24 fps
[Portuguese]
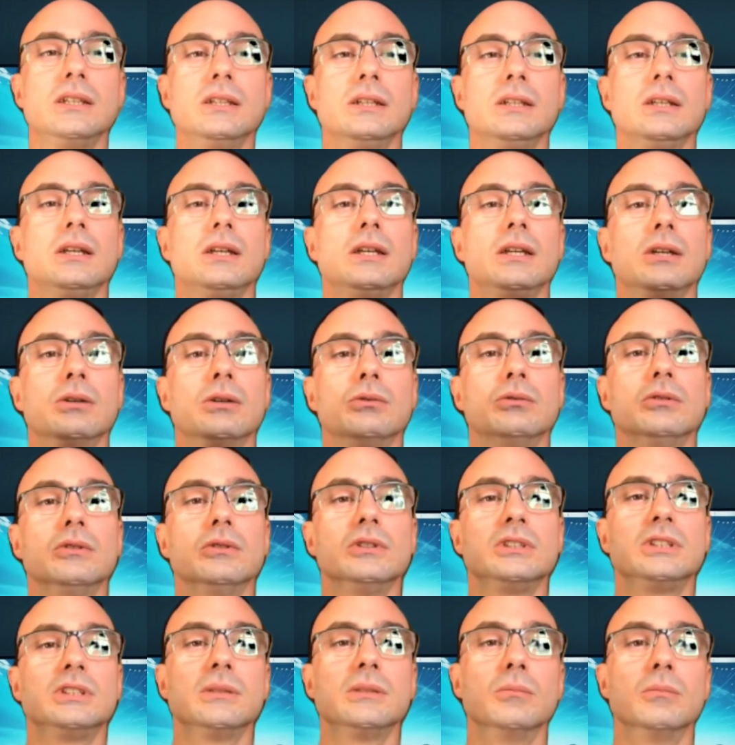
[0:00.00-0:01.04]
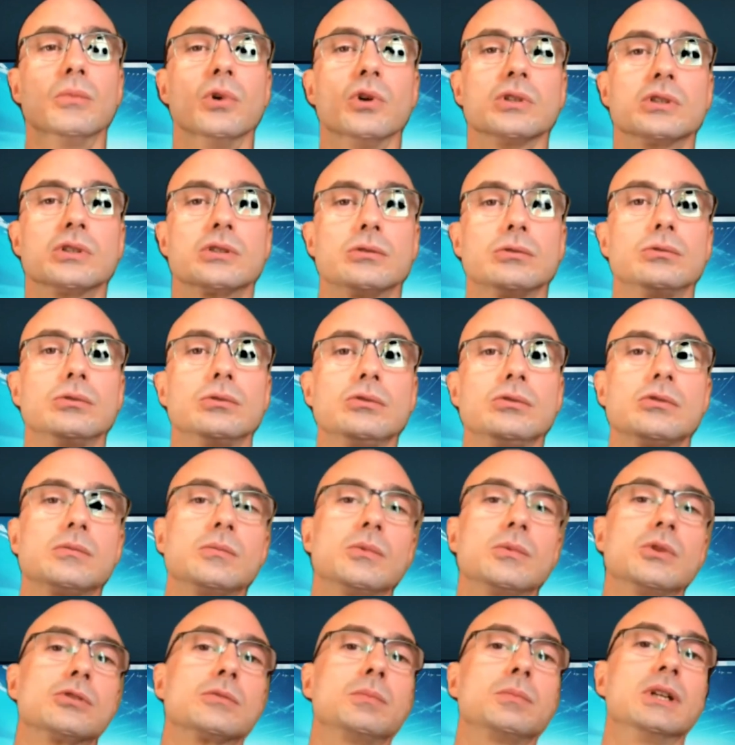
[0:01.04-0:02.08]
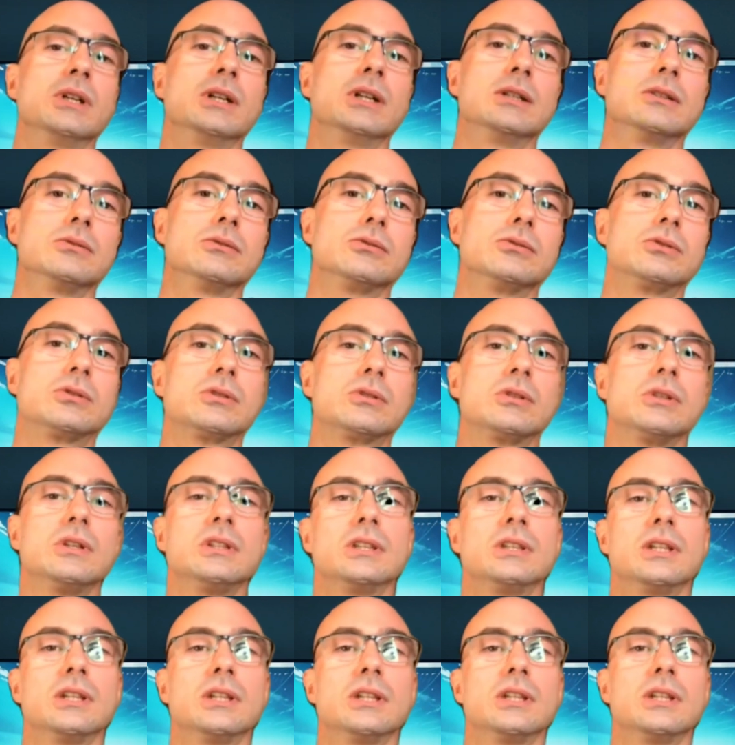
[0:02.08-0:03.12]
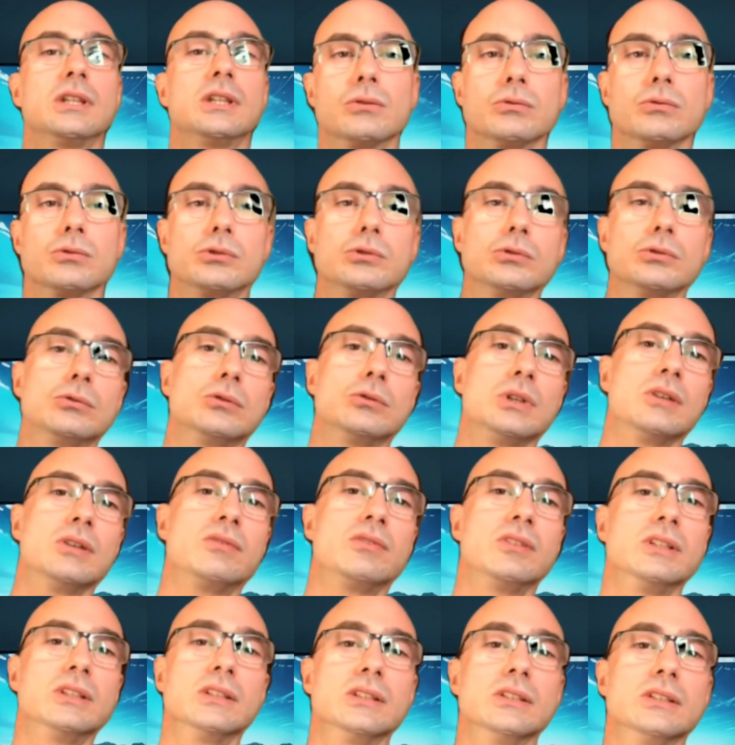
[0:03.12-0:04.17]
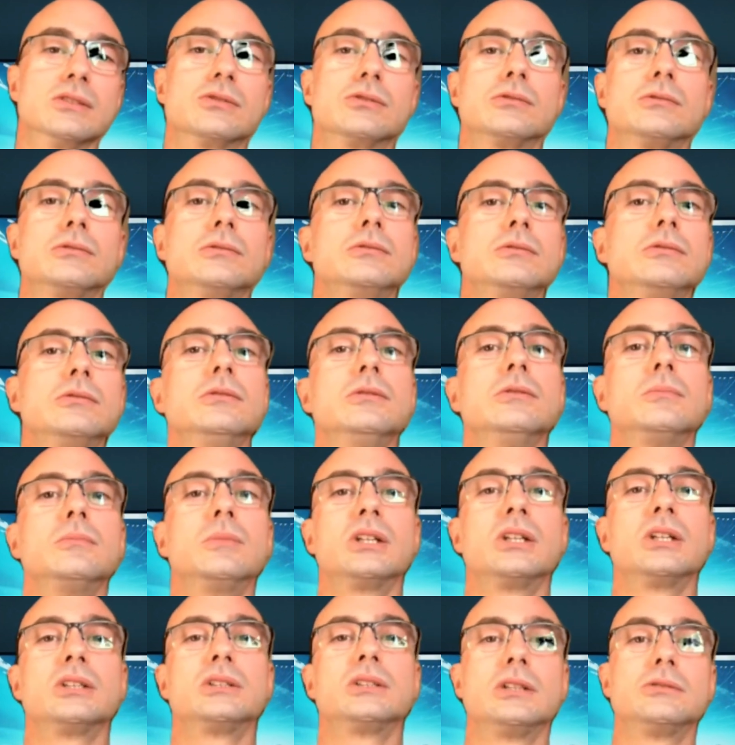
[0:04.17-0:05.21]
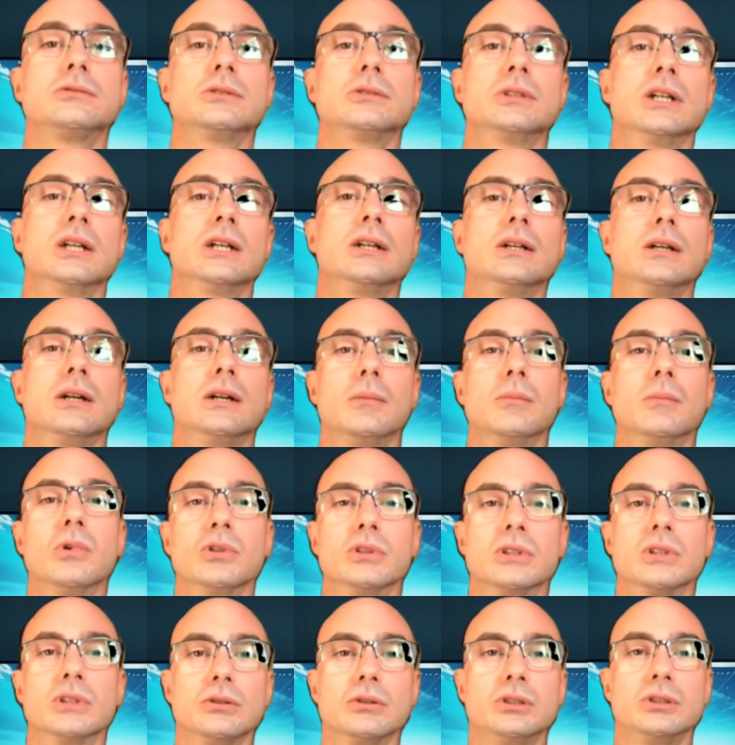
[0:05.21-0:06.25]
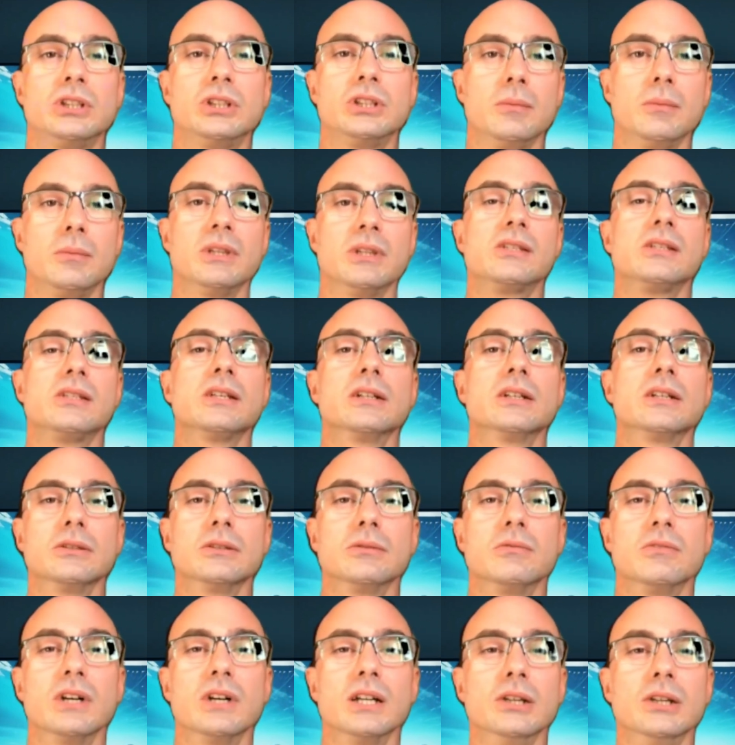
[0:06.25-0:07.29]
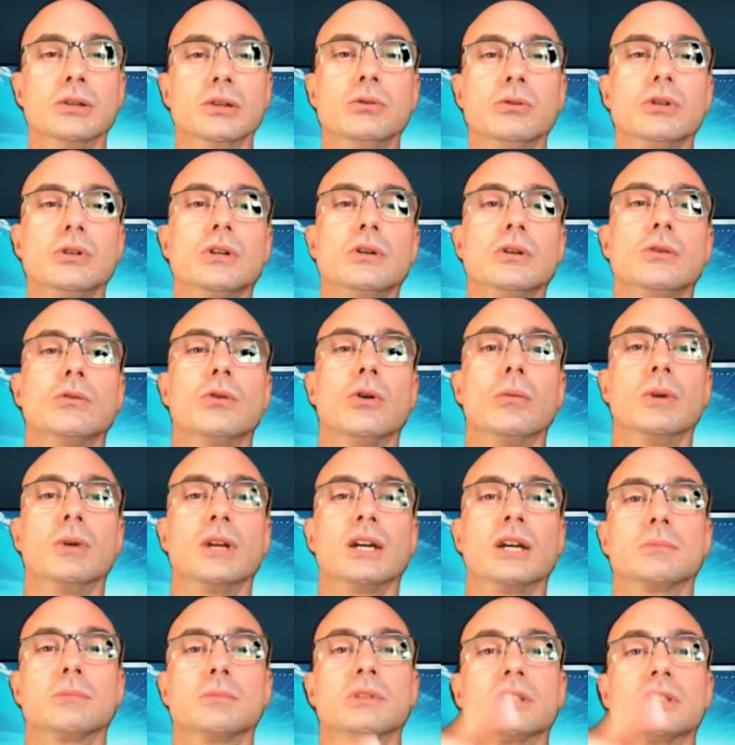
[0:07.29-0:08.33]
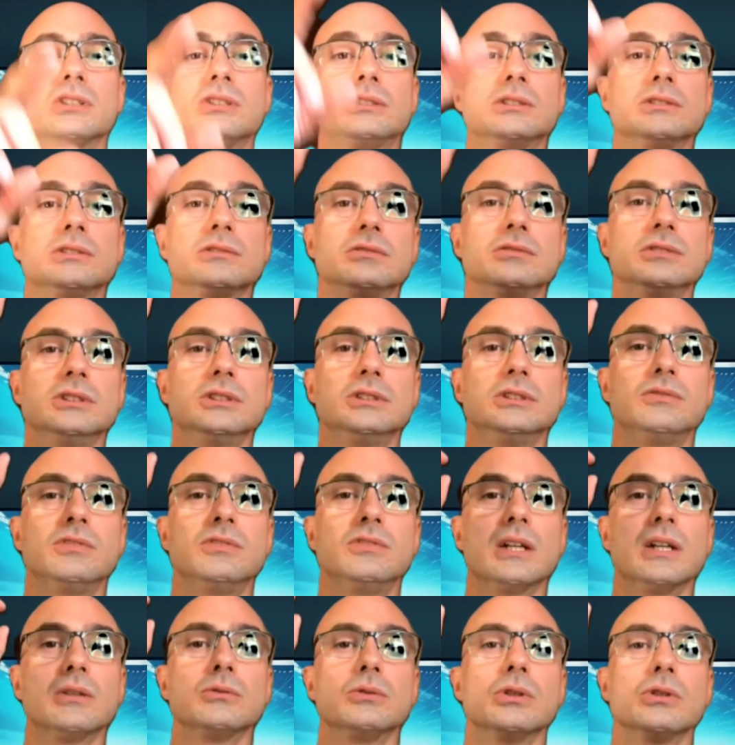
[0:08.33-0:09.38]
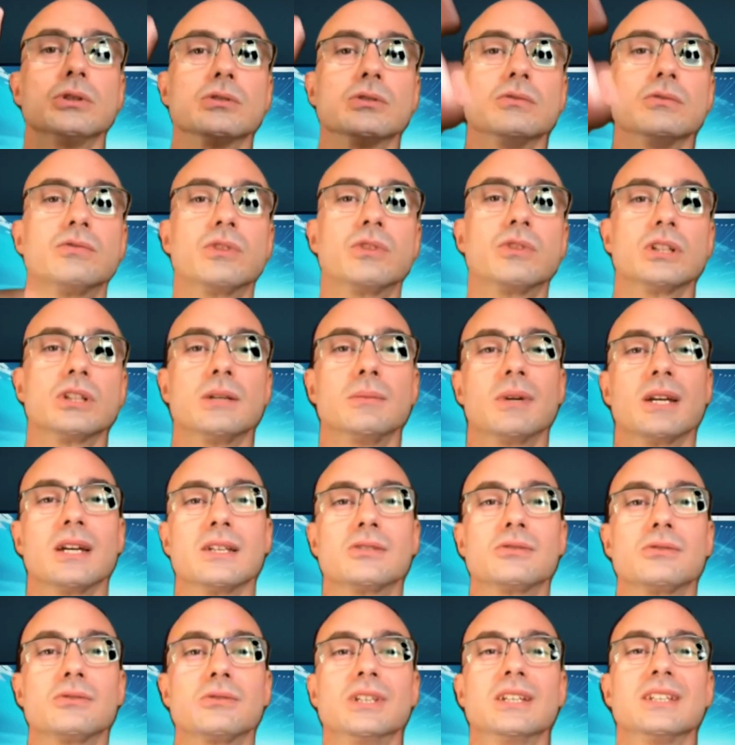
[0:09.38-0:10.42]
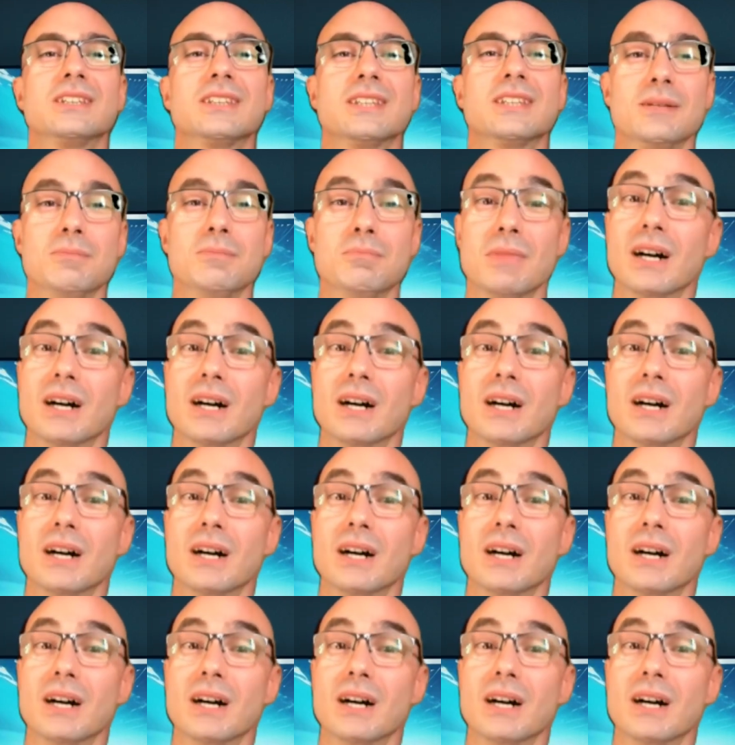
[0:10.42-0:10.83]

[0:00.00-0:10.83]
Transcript: que eu te mostro todos os meus planos na minha consultoria fitness, tudo para te ajudar a botar o shape nesse ano. Valeu? Obrigado por assistir o vídeo, fica com Deus, um forte abraço e até